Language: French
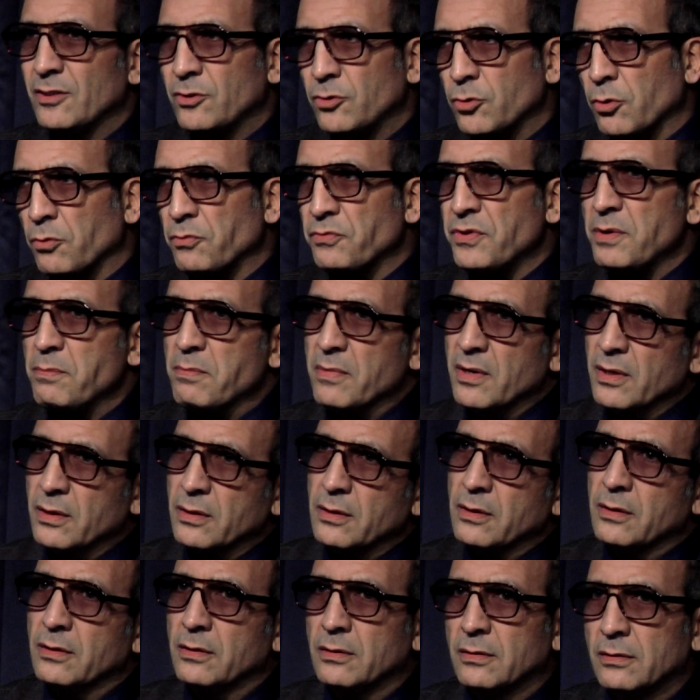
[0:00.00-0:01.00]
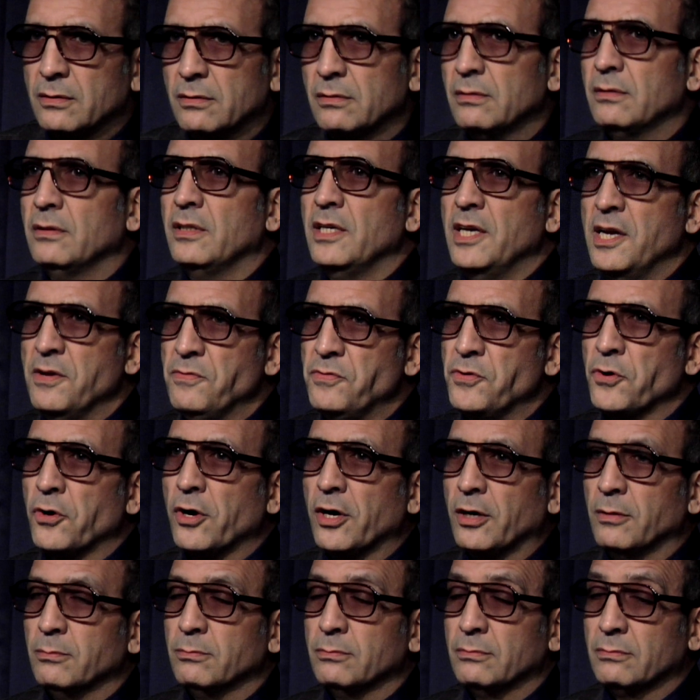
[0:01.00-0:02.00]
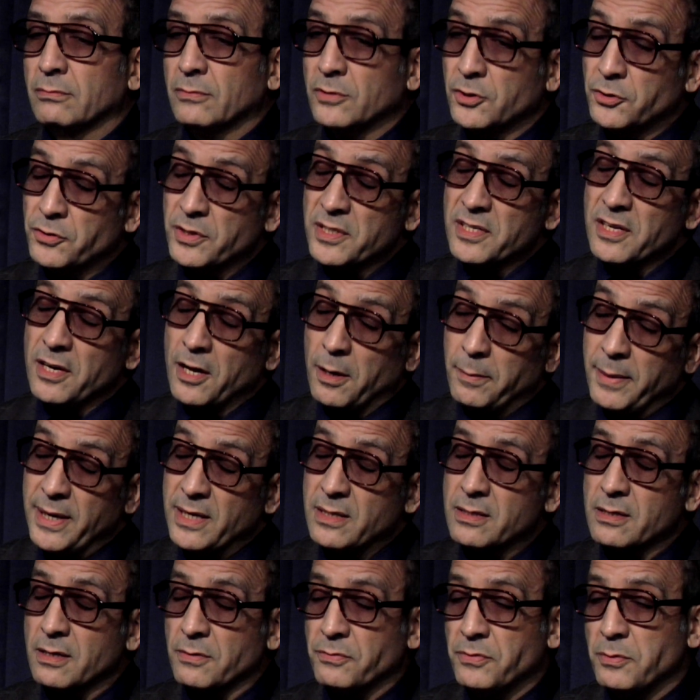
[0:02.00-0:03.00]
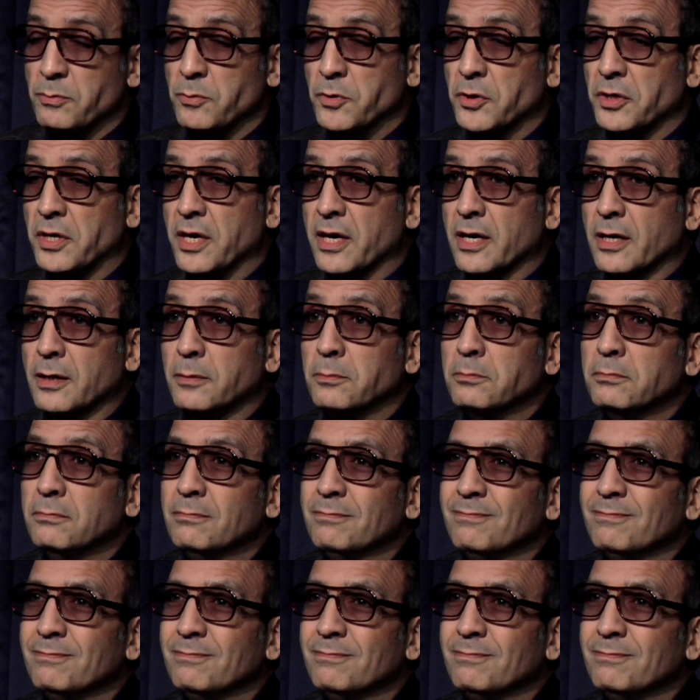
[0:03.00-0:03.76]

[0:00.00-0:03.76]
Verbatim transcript: ton film, il est violent. Je fais, c'est normal, c'est un film de guerre.